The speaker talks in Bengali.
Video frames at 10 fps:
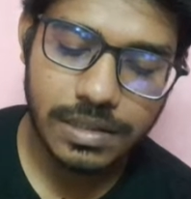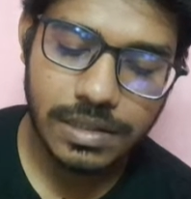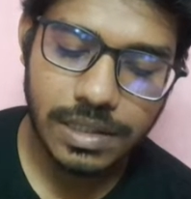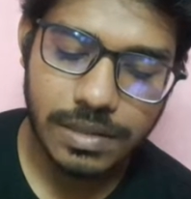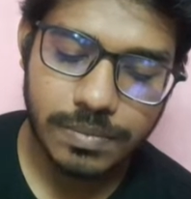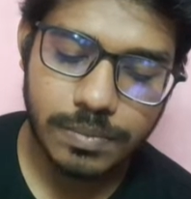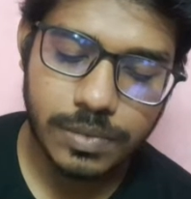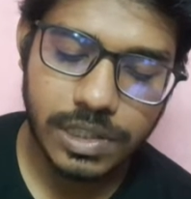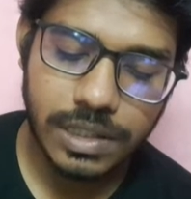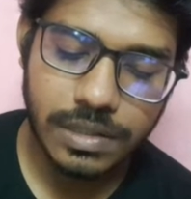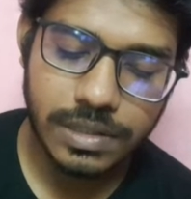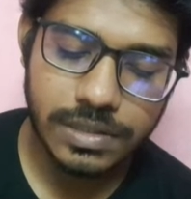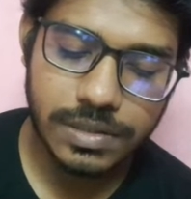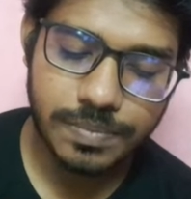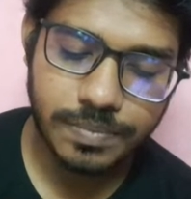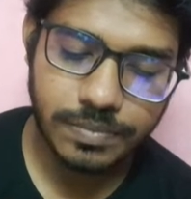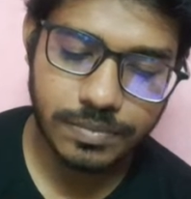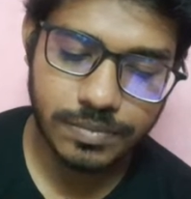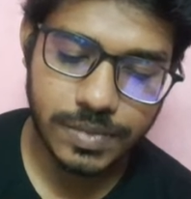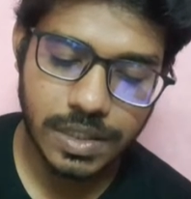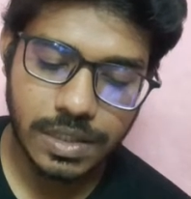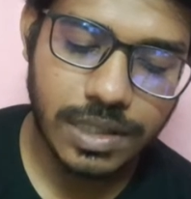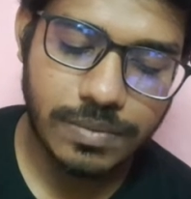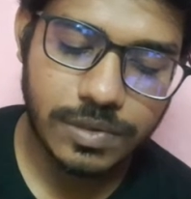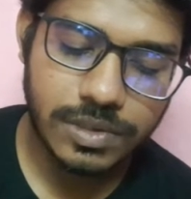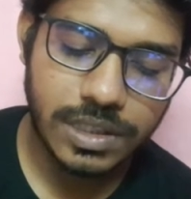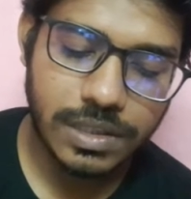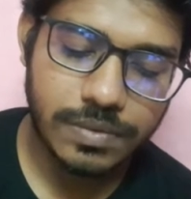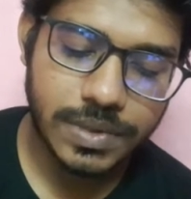নিয়ে পরীক্ষা করেছি যার মধ্যে